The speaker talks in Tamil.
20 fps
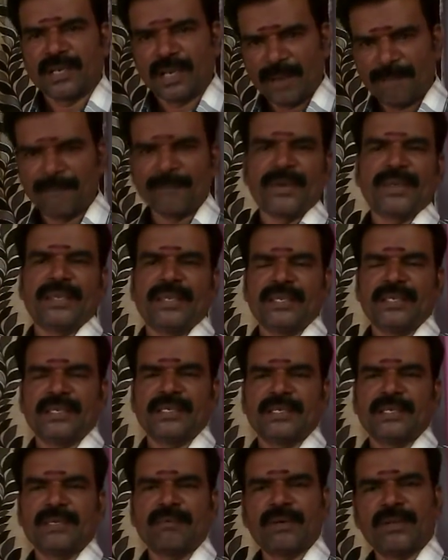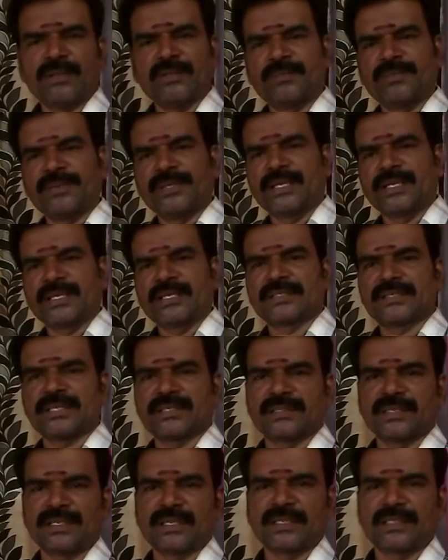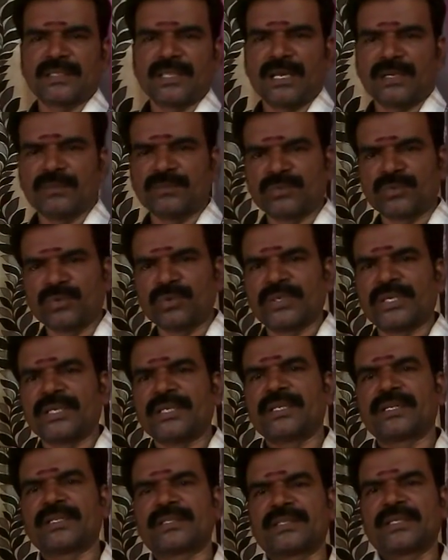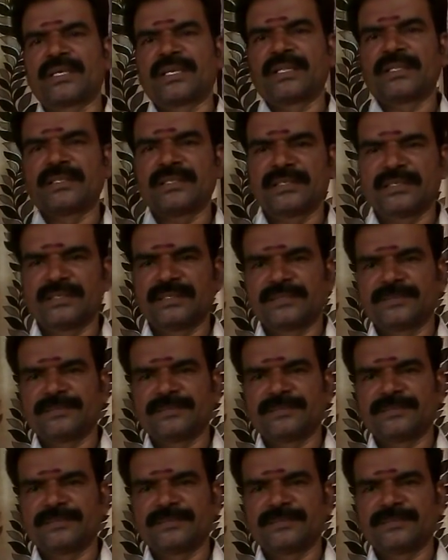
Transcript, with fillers: நம்மை எவ்வளவு பெரிய கஷ்டத்தில் இருந்தாலும் தூக்கி நிறுத்துகிறது